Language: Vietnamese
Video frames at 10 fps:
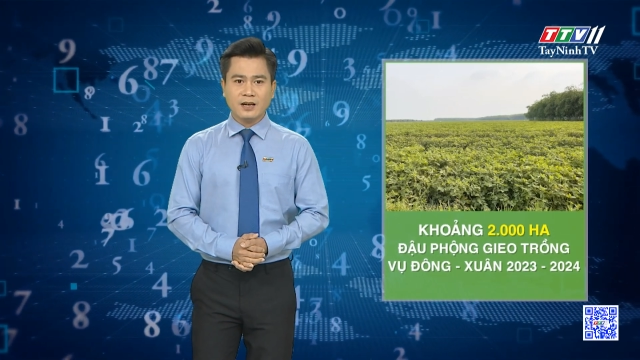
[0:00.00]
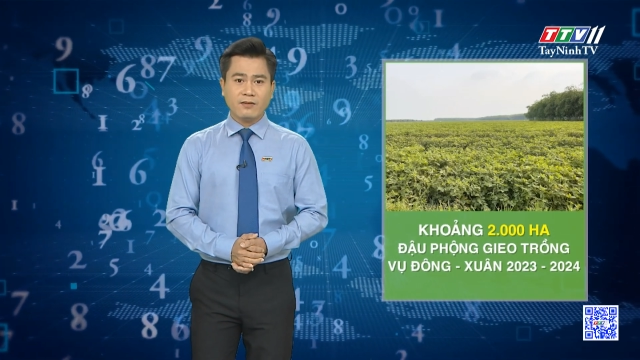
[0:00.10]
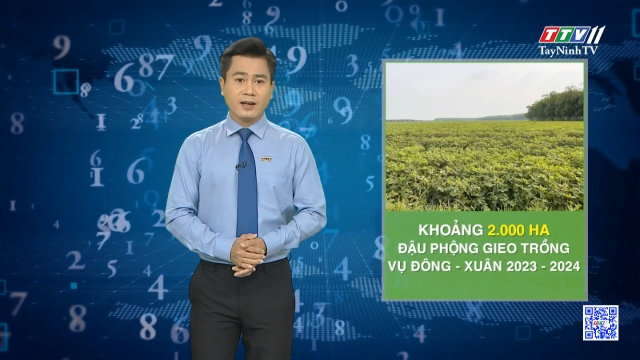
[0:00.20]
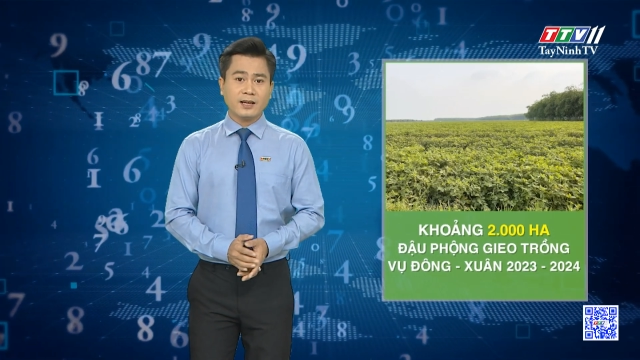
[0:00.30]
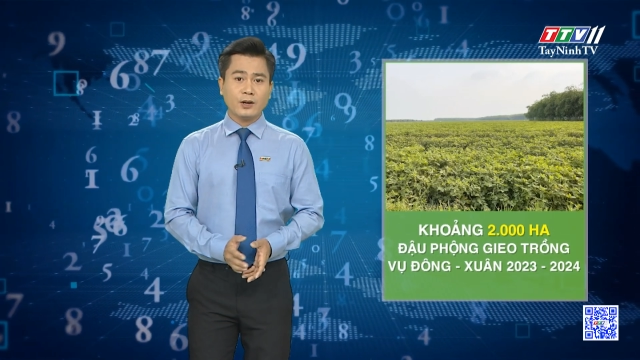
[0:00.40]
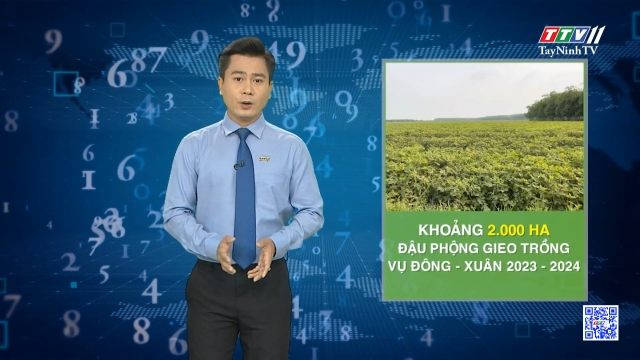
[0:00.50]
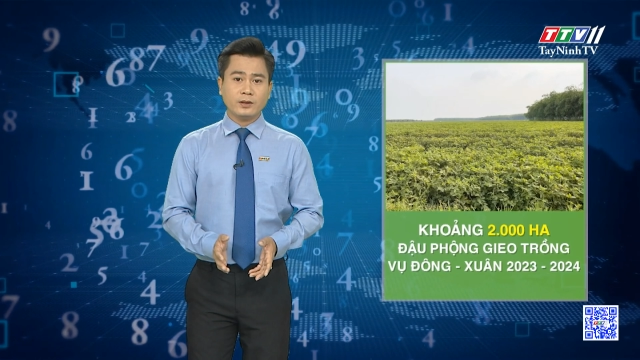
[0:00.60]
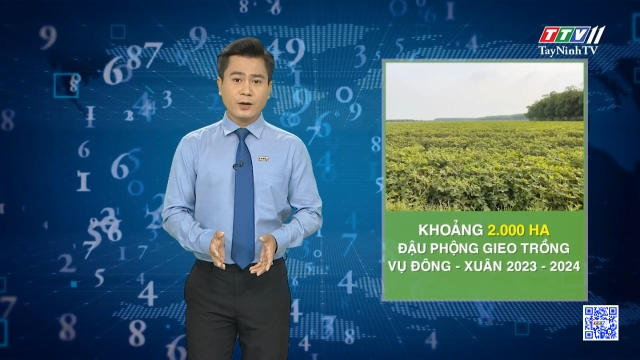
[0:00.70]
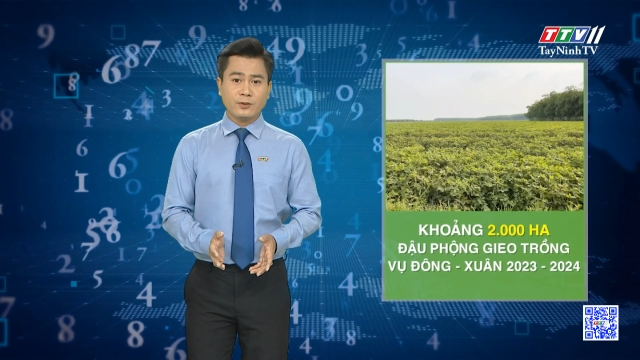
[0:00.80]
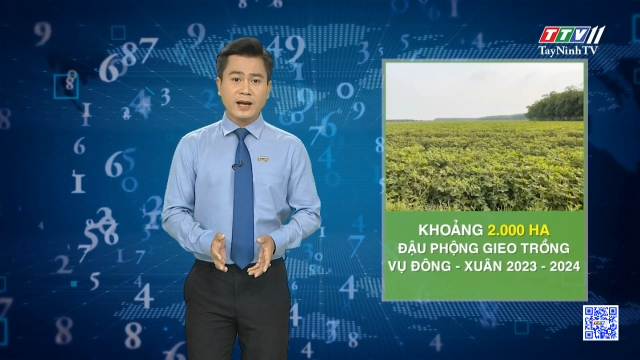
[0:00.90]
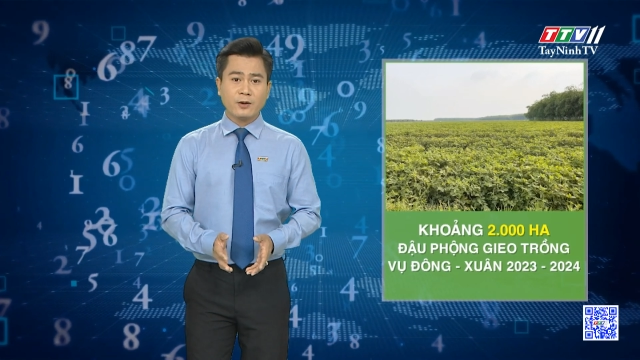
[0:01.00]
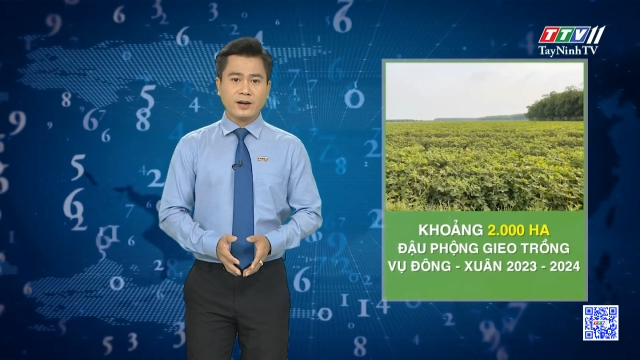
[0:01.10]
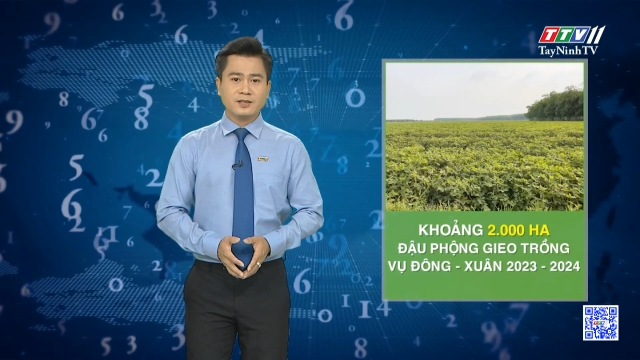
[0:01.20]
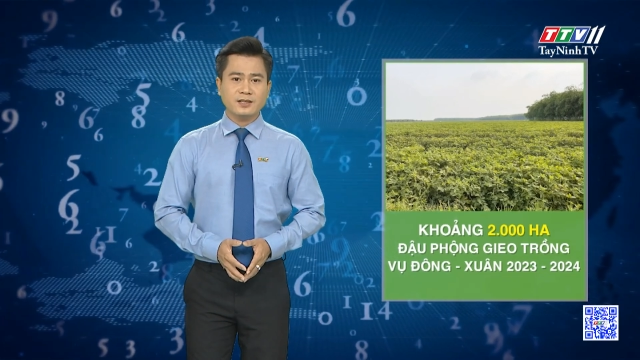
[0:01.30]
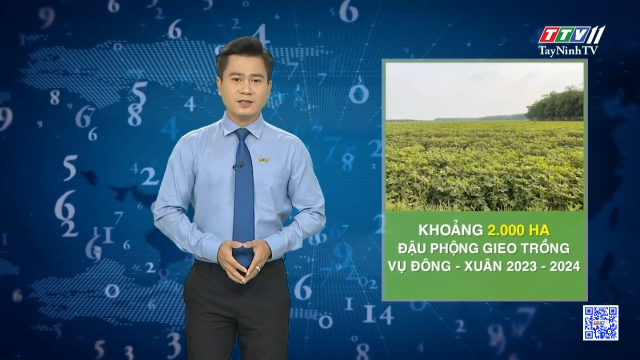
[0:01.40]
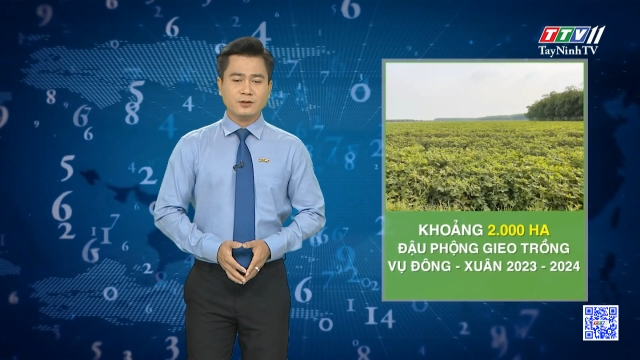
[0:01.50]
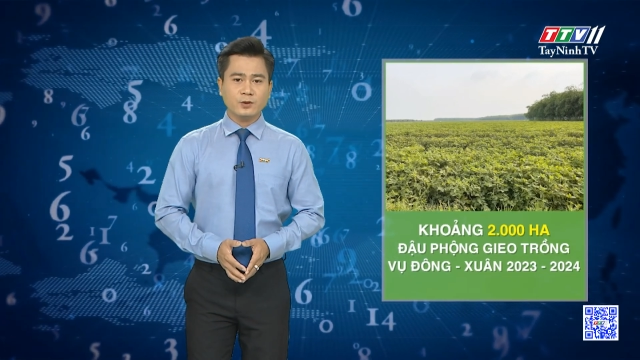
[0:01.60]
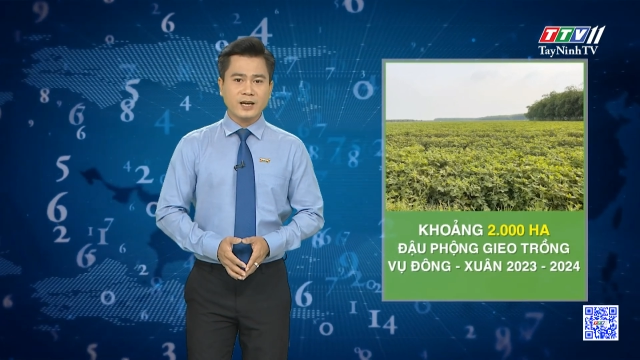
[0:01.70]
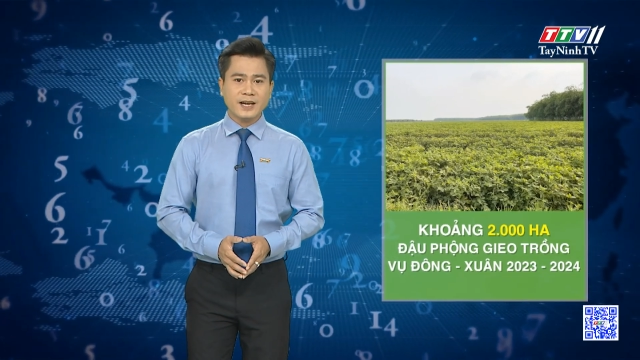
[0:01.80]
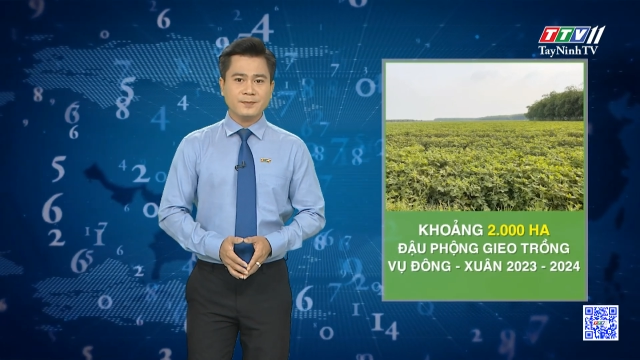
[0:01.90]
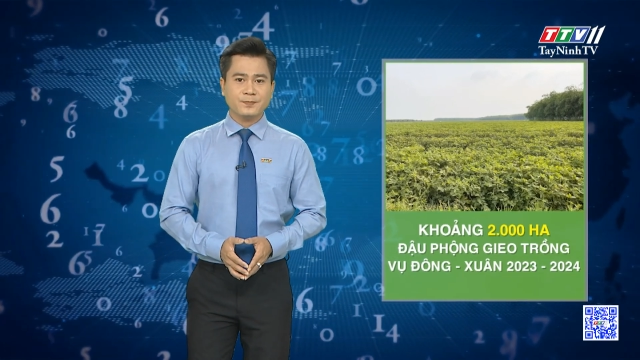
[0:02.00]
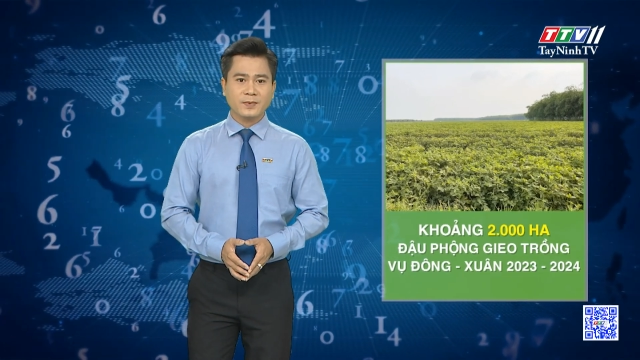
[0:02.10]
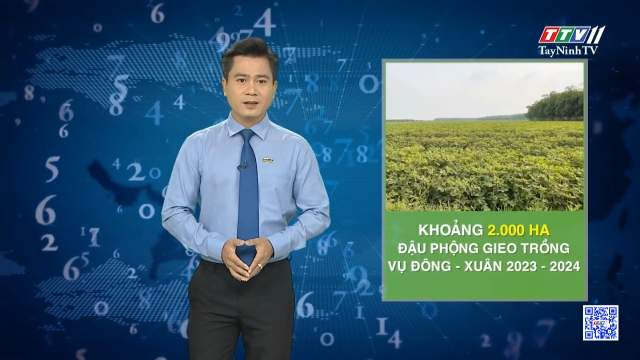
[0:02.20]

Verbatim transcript: và thay đổi theo giai đoạn sinh trưởng của cây.